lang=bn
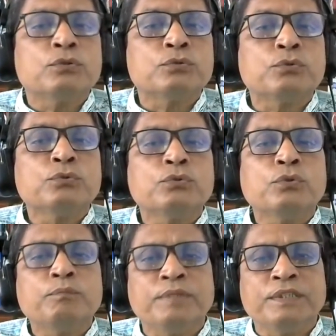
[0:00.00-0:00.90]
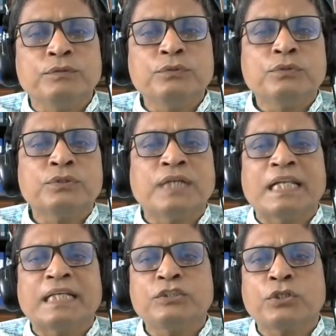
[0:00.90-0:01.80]
দ্রুত বিদ্যুৎ ও
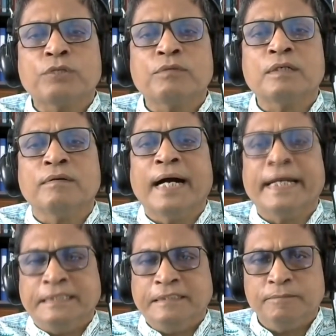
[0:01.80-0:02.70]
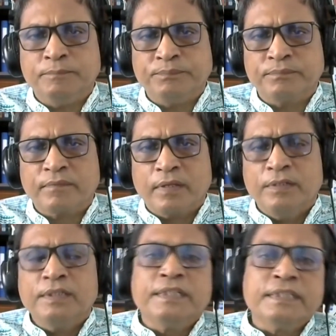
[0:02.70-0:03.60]
জ্বালানি সরবরাহ আইন
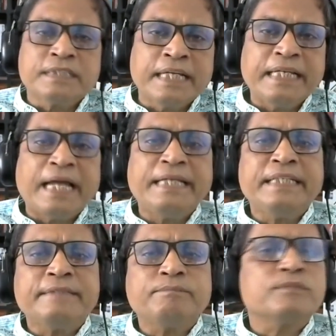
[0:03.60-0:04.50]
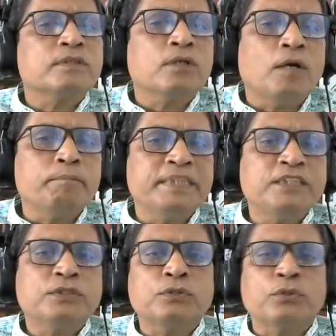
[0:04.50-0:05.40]
সেই আইনে
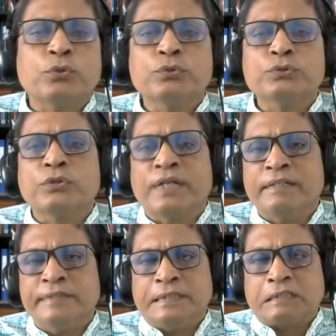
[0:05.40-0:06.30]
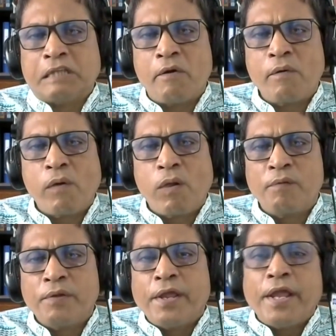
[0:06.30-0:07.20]
কম্পিটিশন রোধ করা হয়েছে
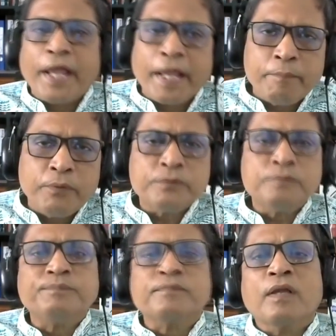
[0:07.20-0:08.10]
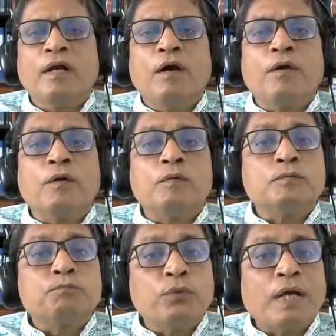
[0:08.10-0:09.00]
এবং
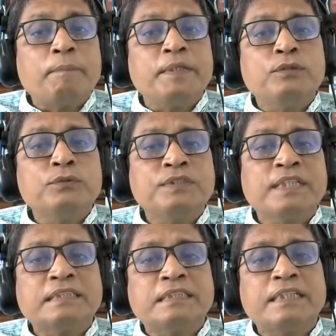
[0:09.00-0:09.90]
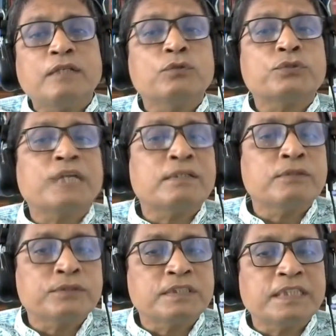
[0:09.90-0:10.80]
পুরা বিদ্যুৎ সেক্টরে লোকসান
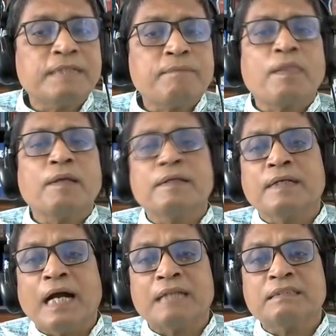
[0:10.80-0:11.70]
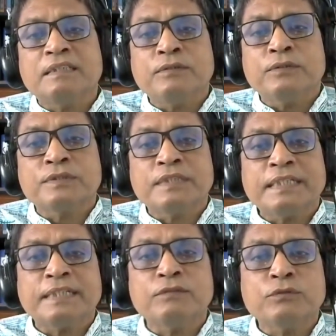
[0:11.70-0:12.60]
হচ্ছে ঘাটতি হচ্ছে
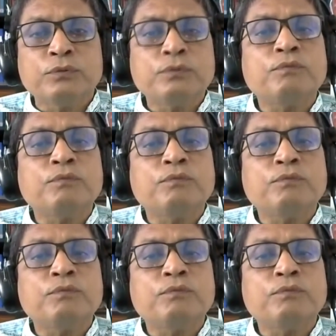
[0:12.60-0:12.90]
কিন্তু